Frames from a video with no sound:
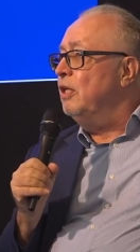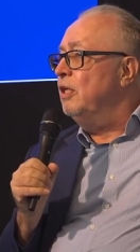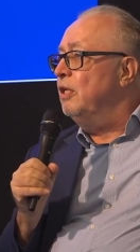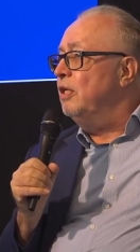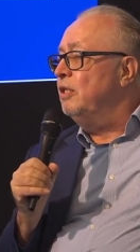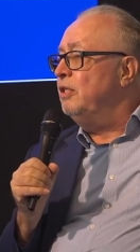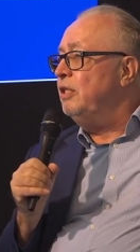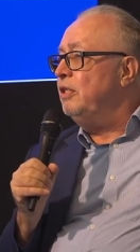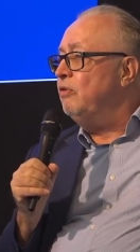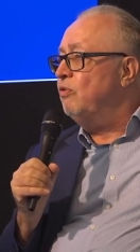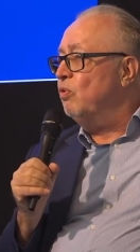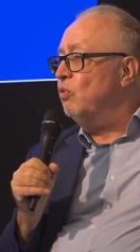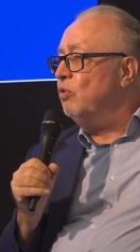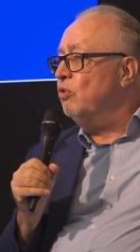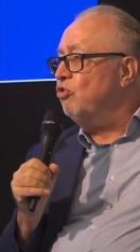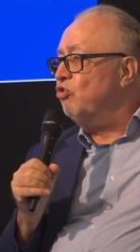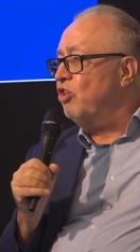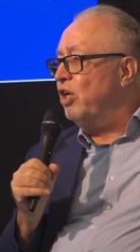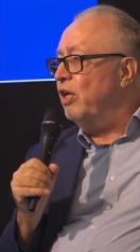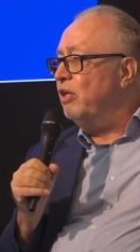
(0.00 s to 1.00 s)
äh, die so
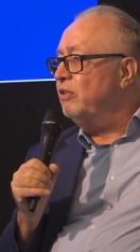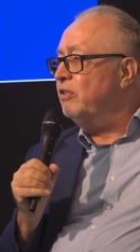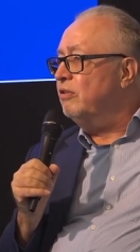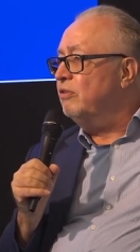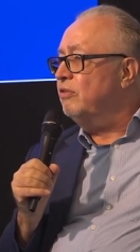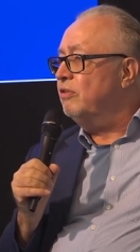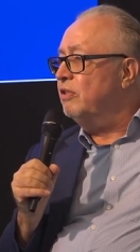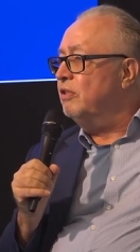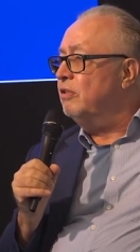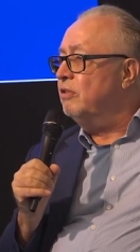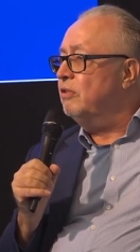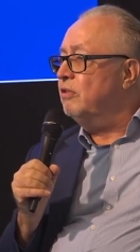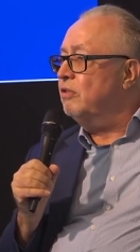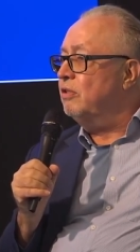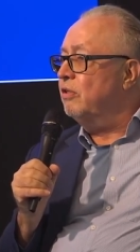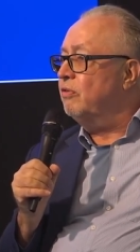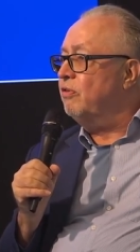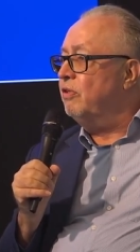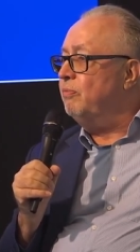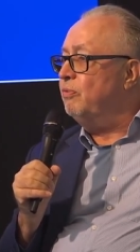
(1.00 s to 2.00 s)
gestaltet
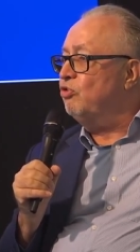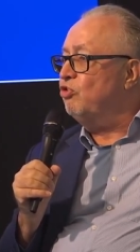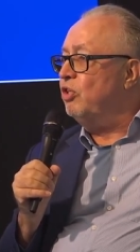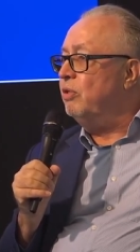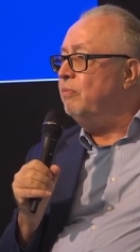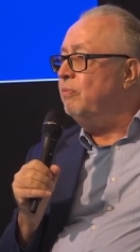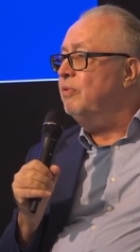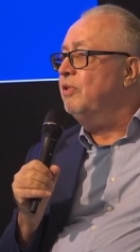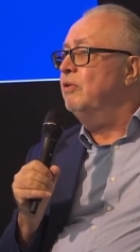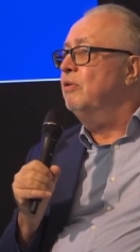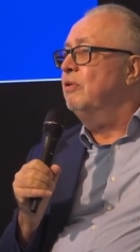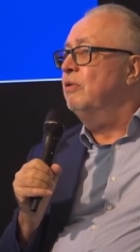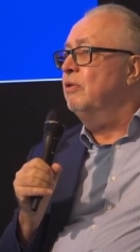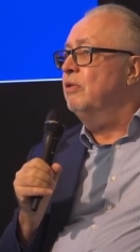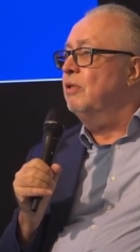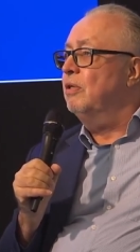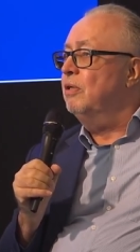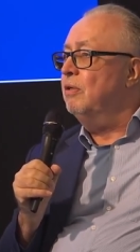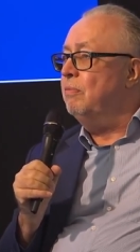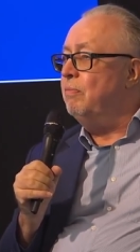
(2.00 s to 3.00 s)
sind, dass sie
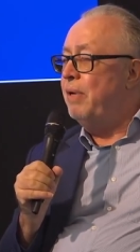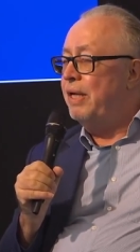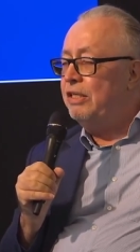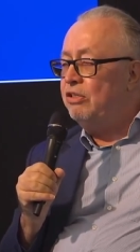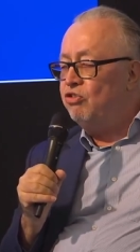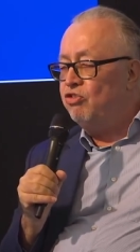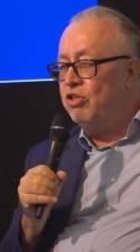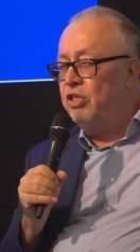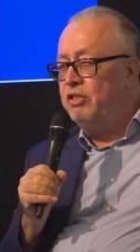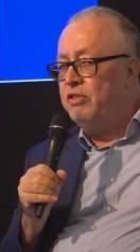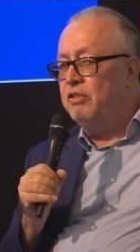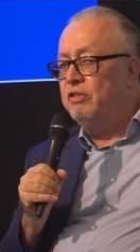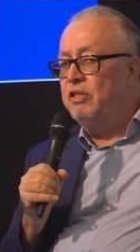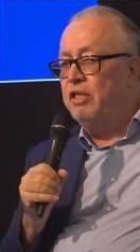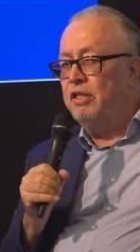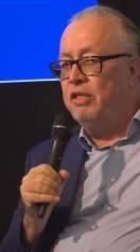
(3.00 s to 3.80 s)
bestimmte äh, menschliche